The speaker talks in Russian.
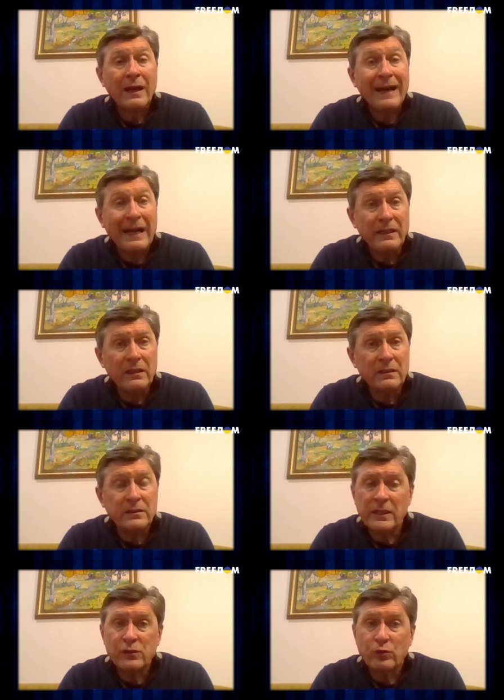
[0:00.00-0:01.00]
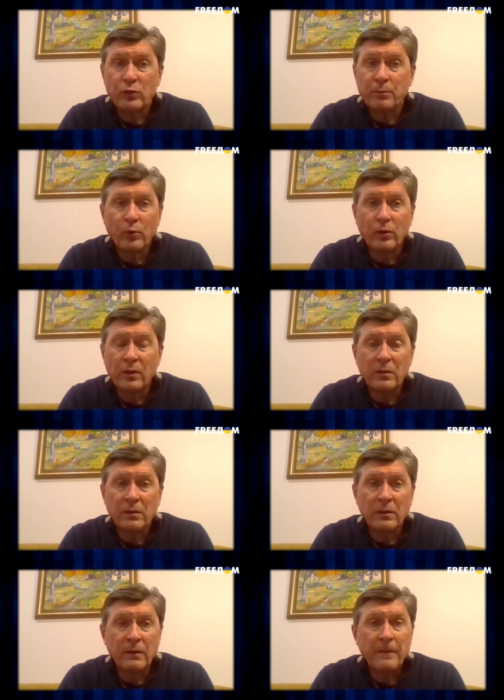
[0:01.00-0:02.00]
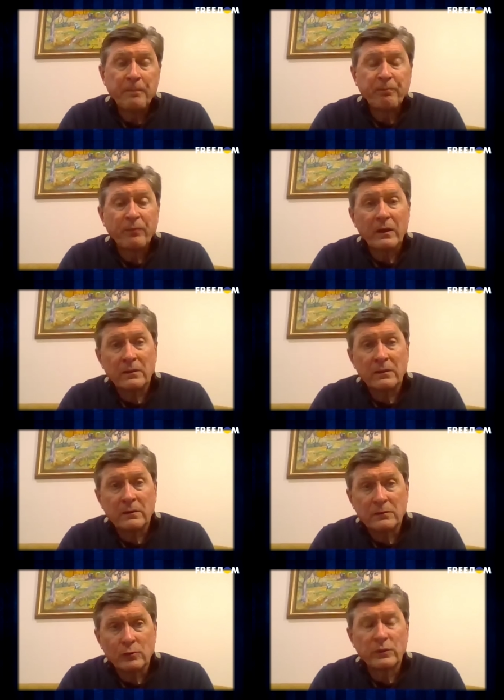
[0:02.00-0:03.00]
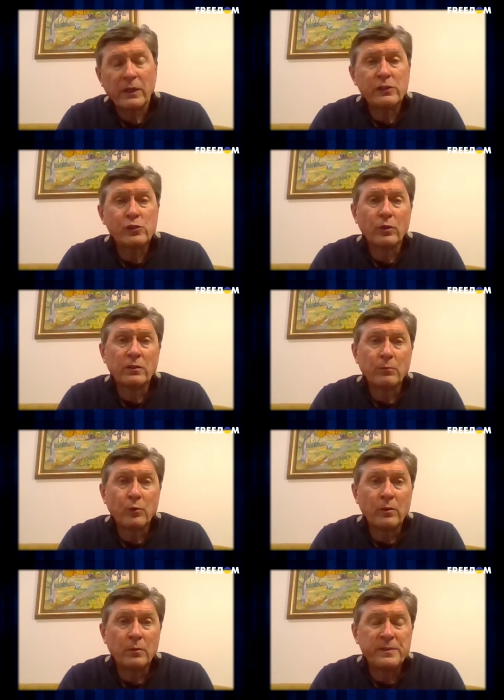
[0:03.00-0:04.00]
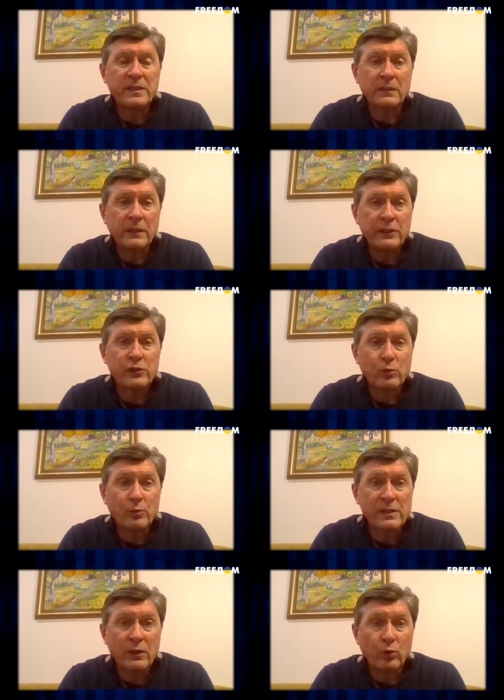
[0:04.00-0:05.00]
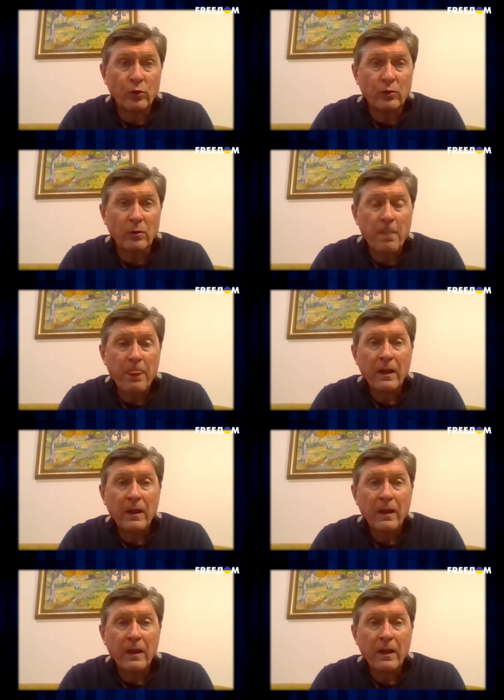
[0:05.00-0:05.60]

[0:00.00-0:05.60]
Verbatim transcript: они действуют по э, э, ну, традиционному психологическому закону.